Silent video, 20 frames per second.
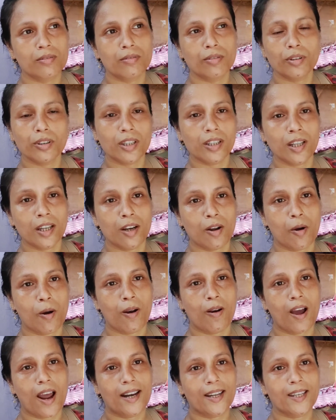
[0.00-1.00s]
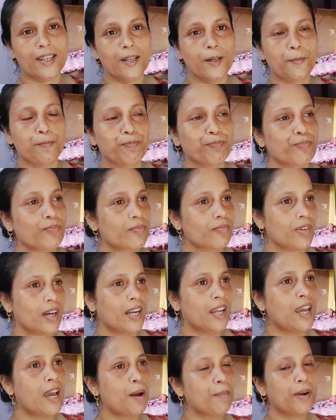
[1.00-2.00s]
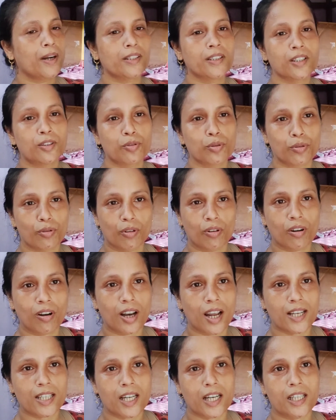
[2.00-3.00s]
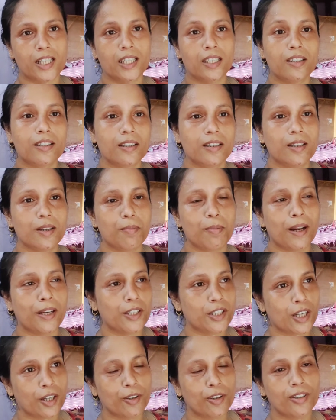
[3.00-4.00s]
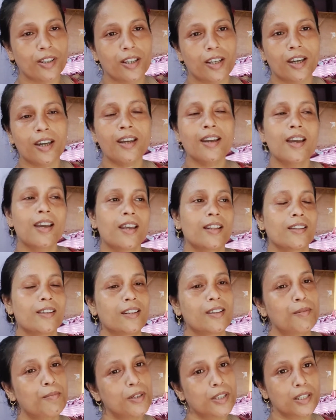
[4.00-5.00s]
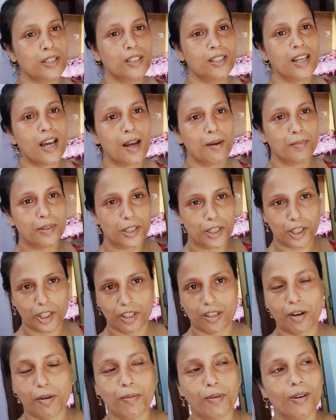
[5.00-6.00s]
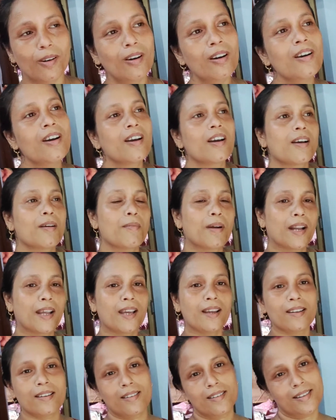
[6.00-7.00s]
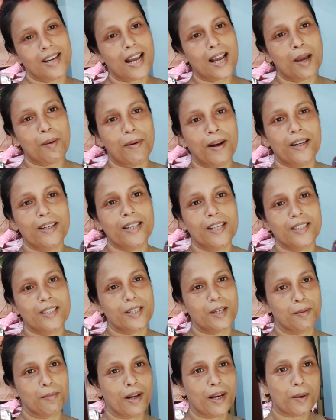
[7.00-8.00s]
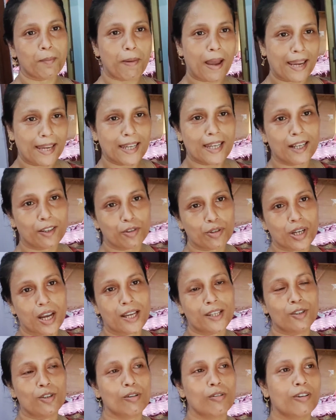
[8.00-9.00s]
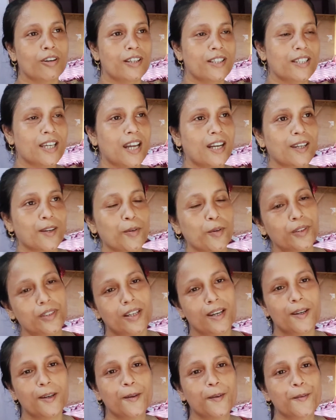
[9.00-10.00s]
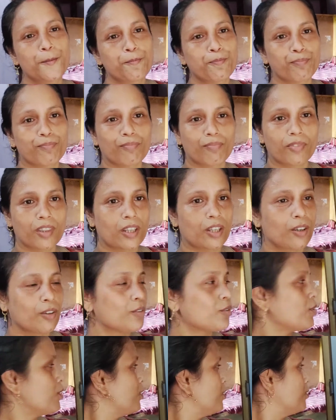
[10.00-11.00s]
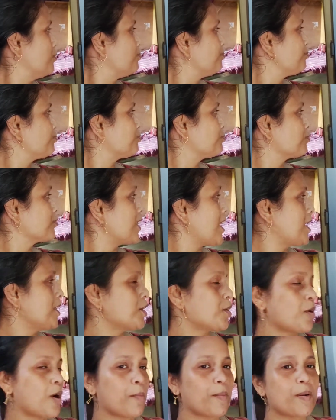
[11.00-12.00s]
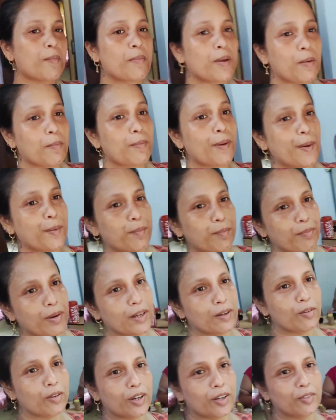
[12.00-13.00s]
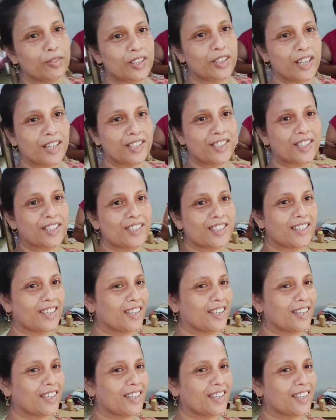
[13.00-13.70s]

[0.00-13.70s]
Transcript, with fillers: দু তিন দিন হলো আর কি মানে আমার যে ছুটনো নাস আর কি দিদি পানিসাগর থেকে দিদি মিষ্টিদা মিষ্টিদাও বলো মানে টাকা পাঠিয়েছে মানে ভাইকে একটু সাহায্য করেছে আর কি ওইটাই তো এই দেখো আমার মেয়ে বের করেও নিয়ে এসেছে